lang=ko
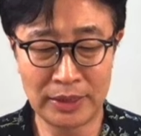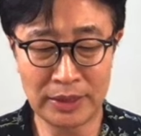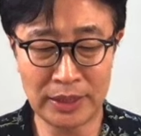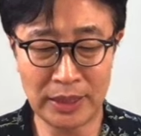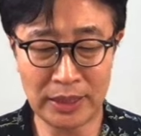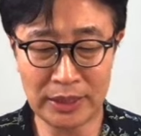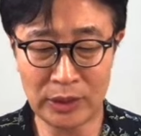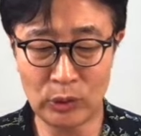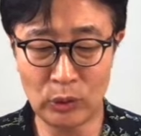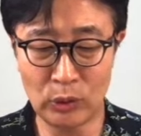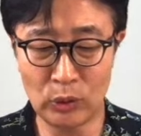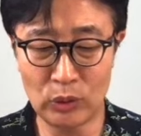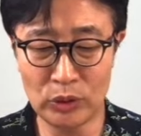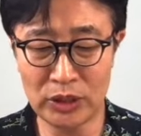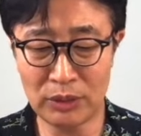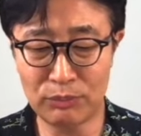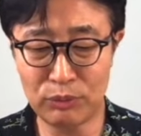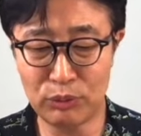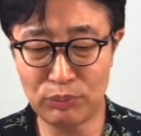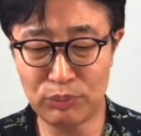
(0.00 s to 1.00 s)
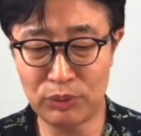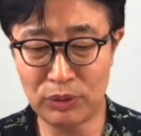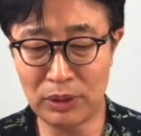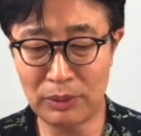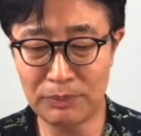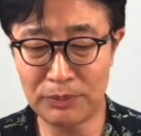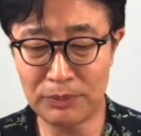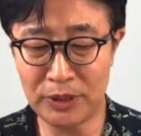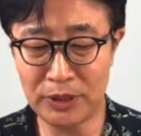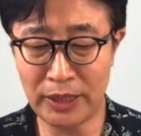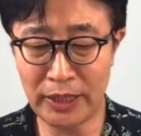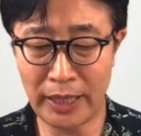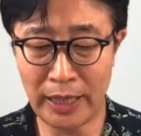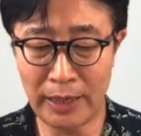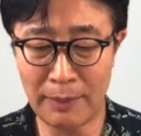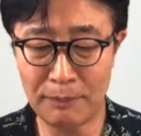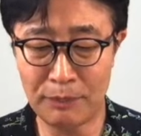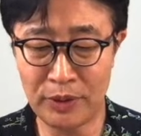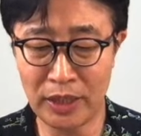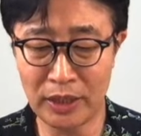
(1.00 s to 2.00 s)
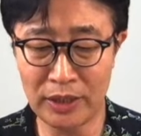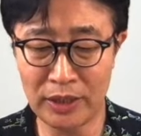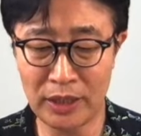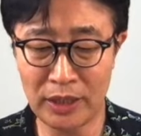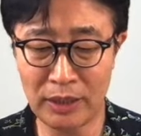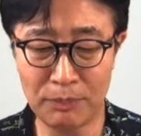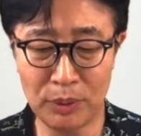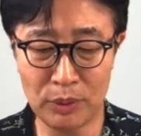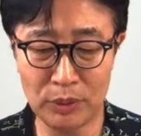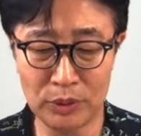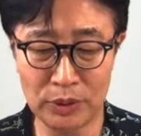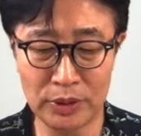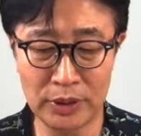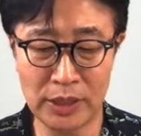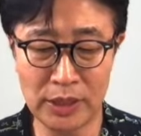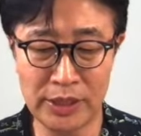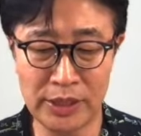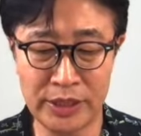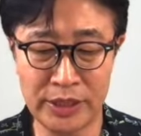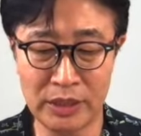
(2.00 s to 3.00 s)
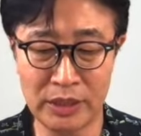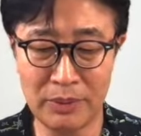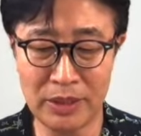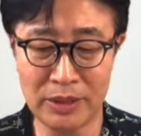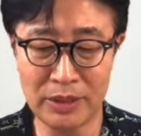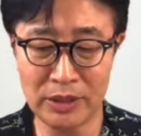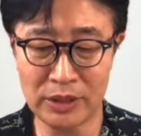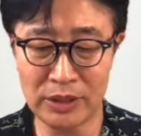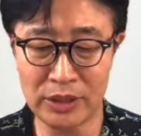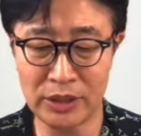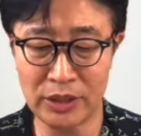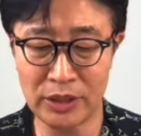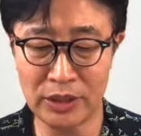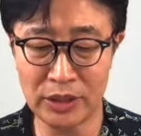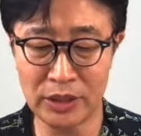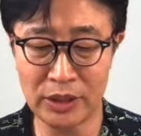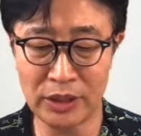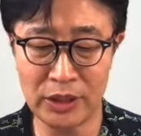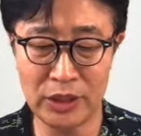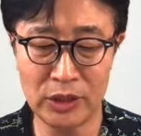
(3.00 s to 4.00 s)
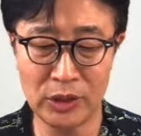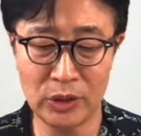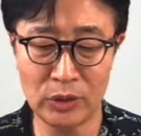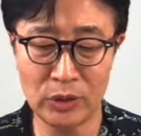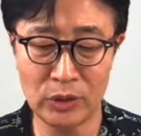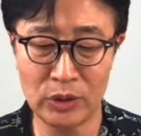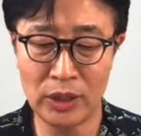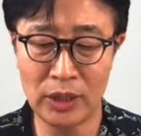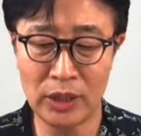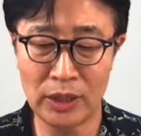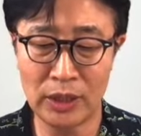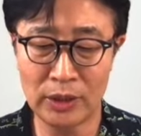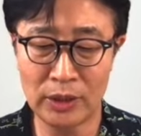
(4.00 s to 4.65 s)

자, 자동차 부품업체 엠텍 대표는 일심에서 징역 이 년을